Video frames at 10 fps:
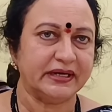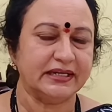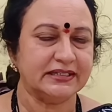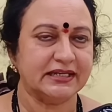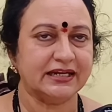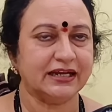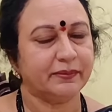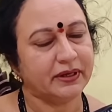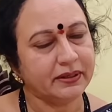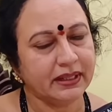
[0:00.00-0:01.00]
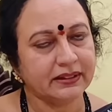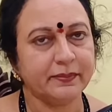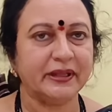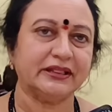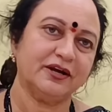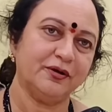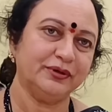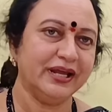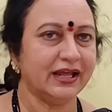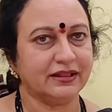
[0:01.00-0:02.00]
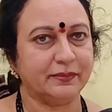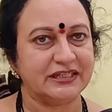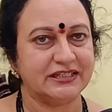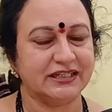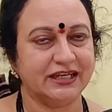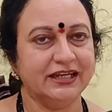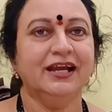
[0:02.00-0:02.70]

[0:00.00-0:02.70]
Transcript: కట్టే చీరలు కాబట్టి ఎంత మెత్తగా ఉంటే అంత మంచిది